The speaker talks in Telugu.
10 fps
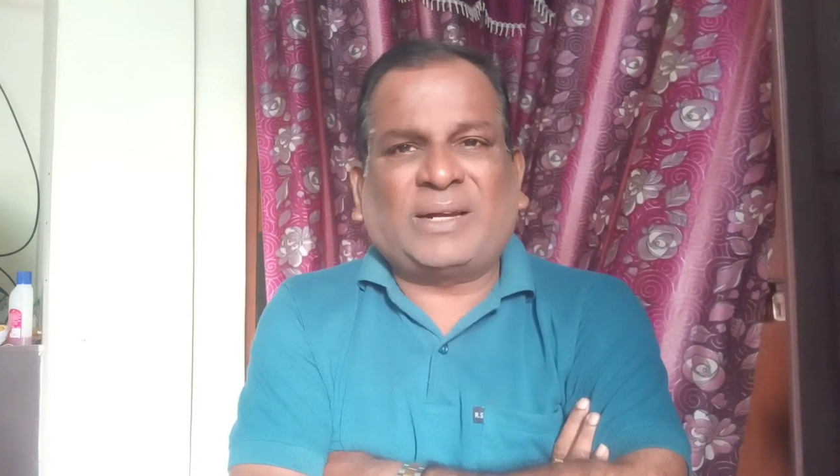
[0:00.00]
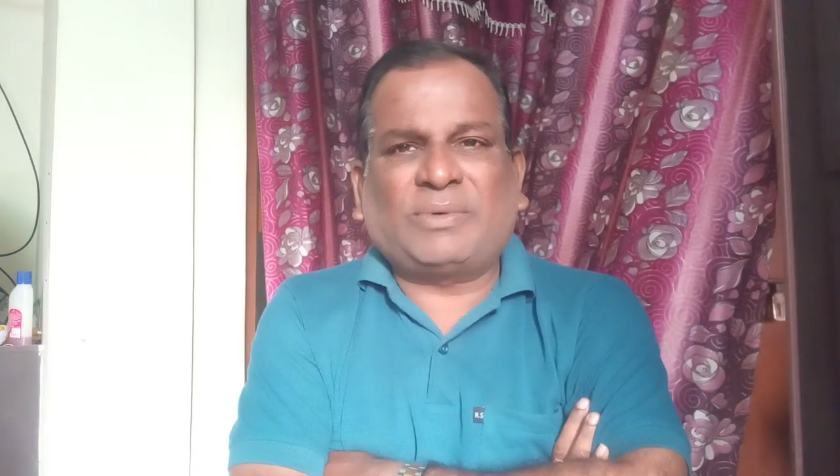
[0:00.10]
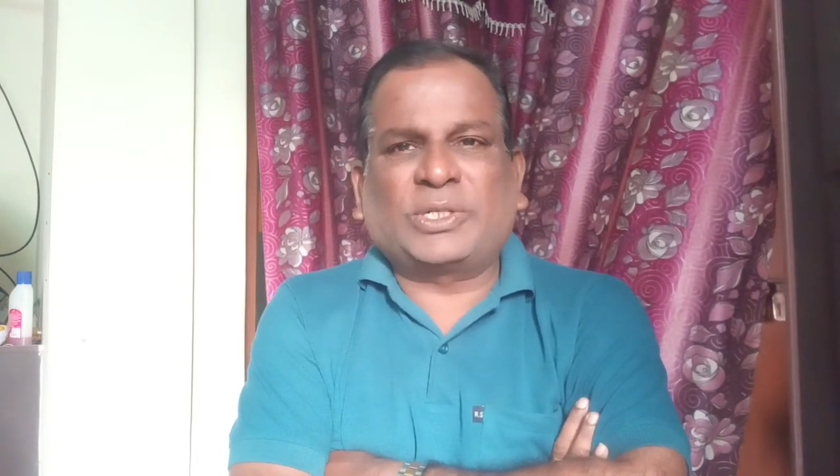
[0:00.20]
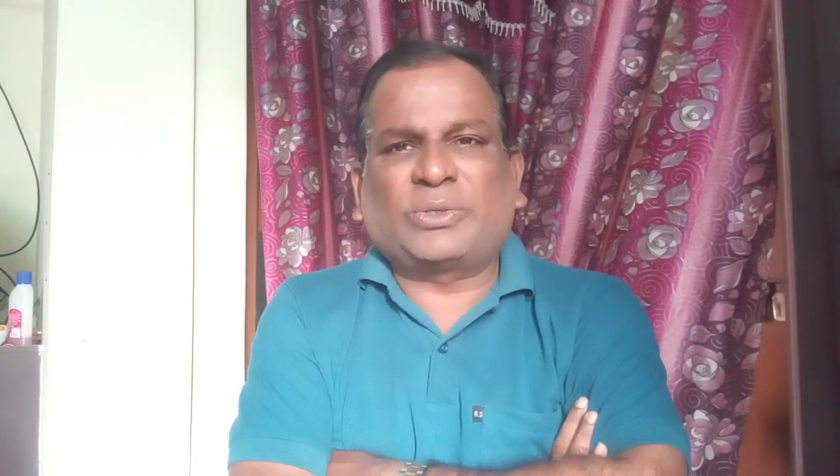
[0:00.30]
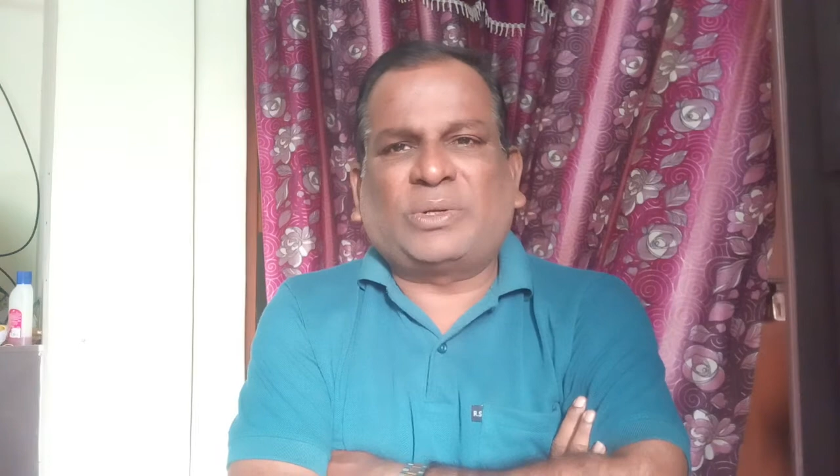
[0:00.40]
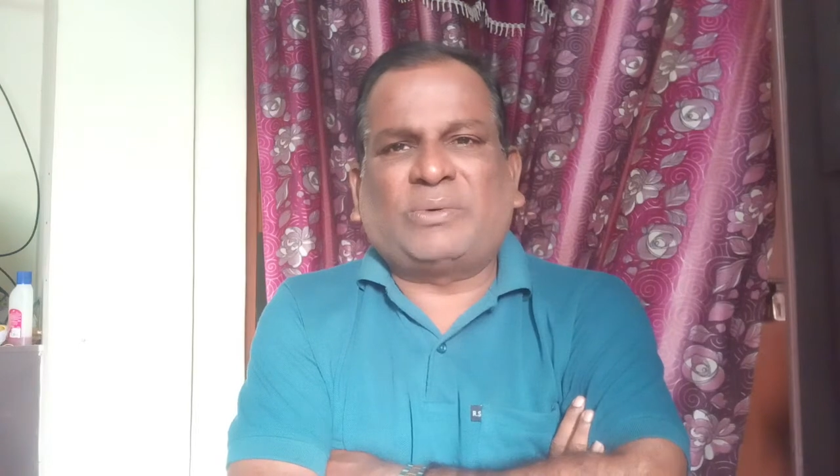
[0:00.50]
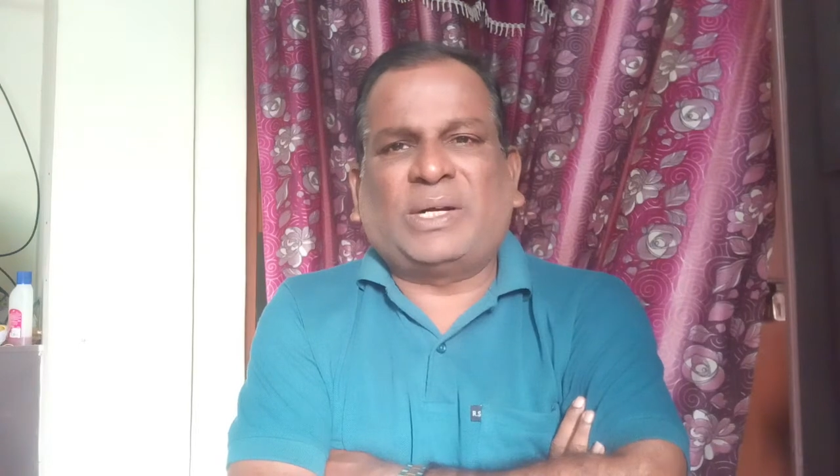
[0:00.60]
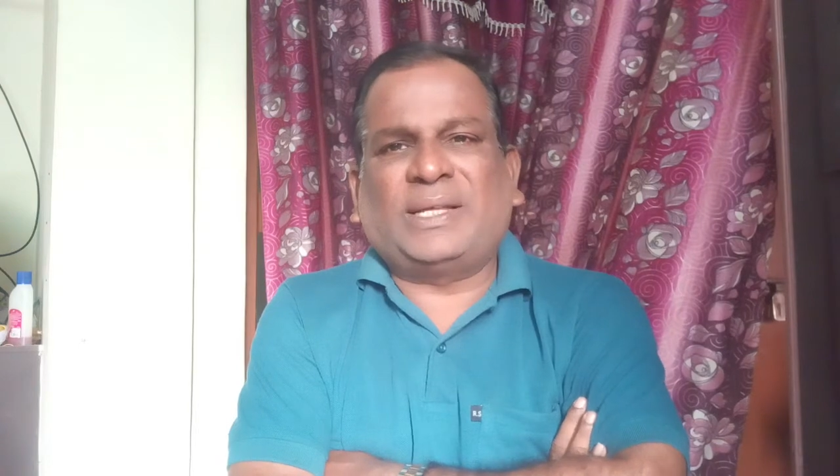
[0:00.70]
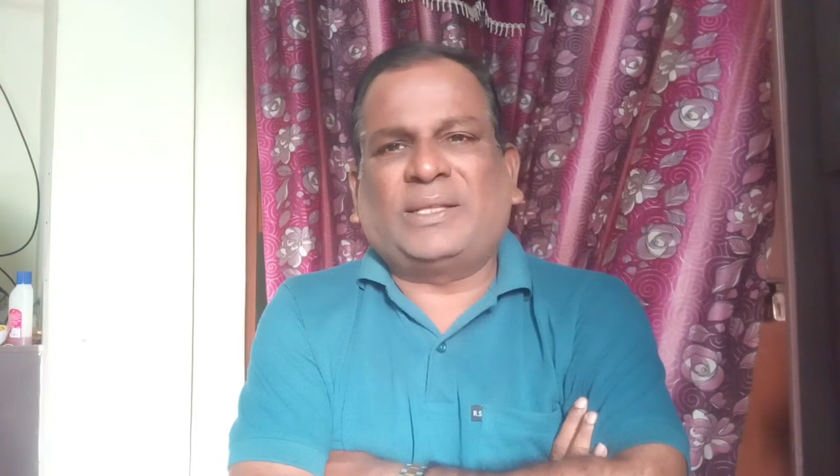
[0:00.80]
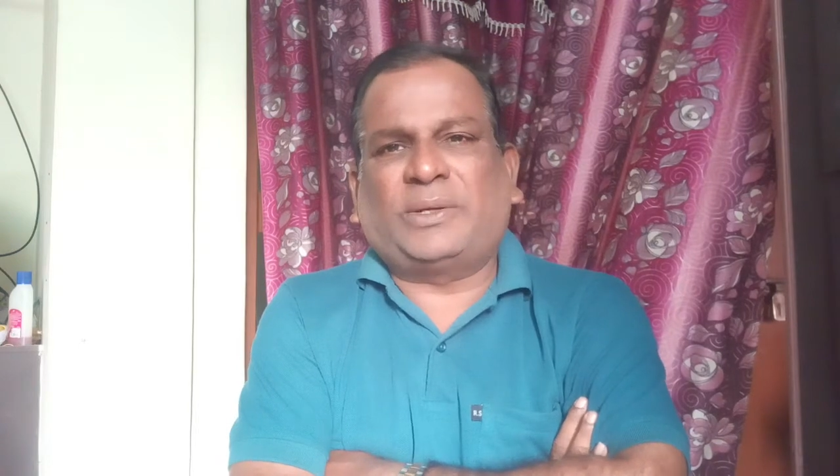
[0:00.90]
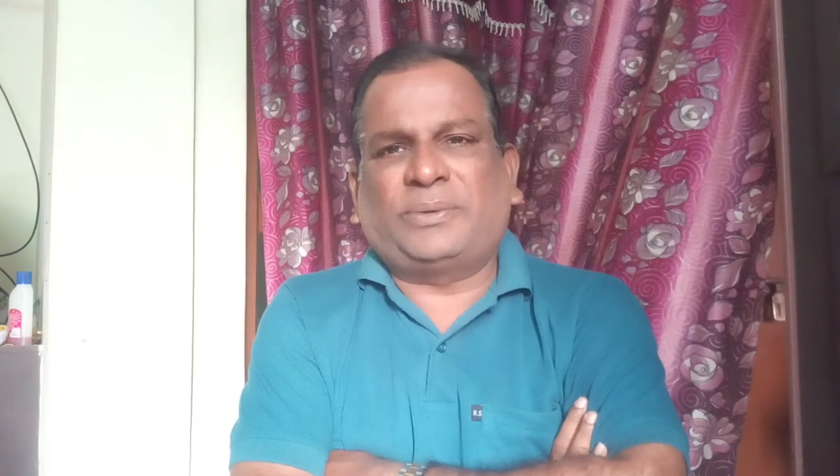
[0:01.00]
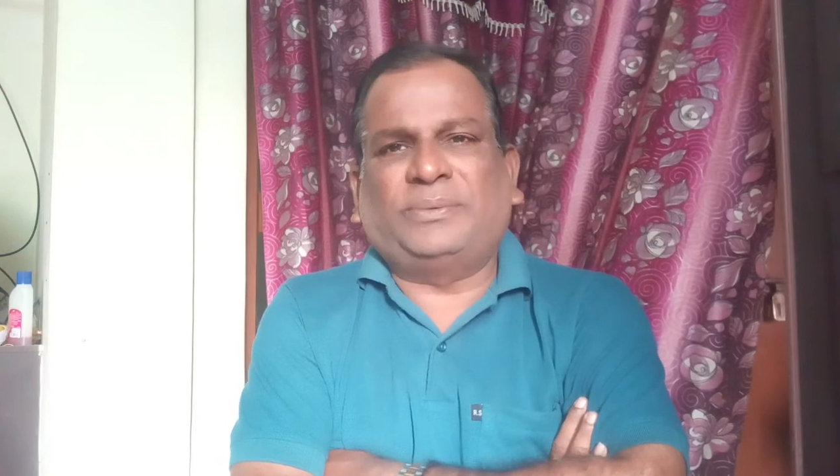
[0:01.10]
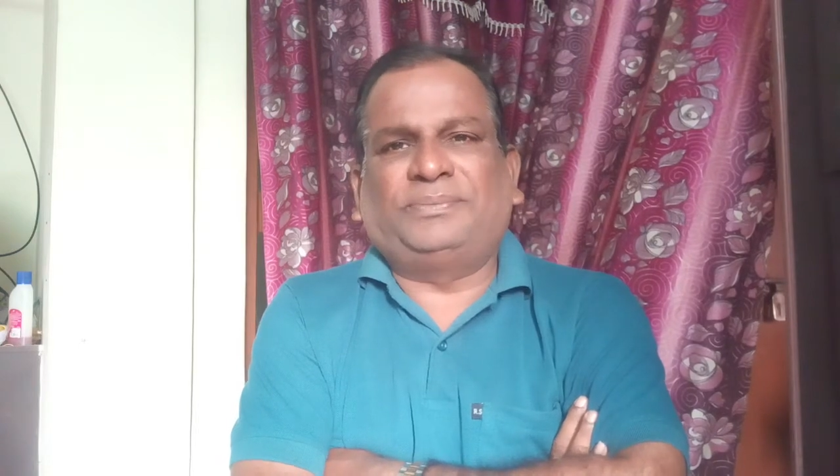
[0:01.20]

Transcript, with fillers: అలవర్చుకున్న వాళ్ళు ఎందరు